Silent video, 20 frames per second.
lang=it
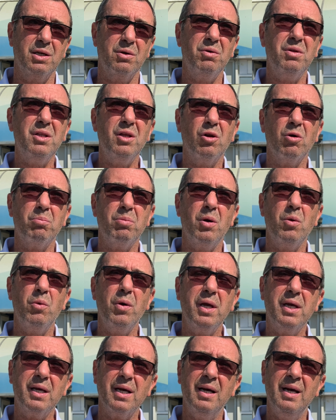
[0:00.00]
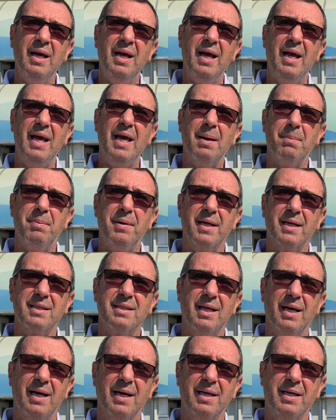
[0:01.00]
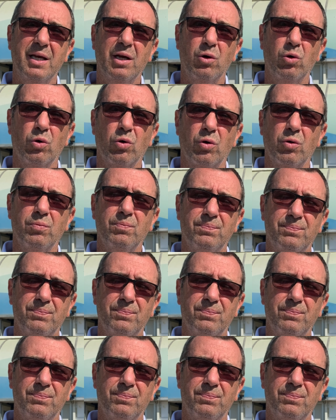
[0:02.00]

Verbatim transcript: quindi l'Open Week è aperta anche a loro.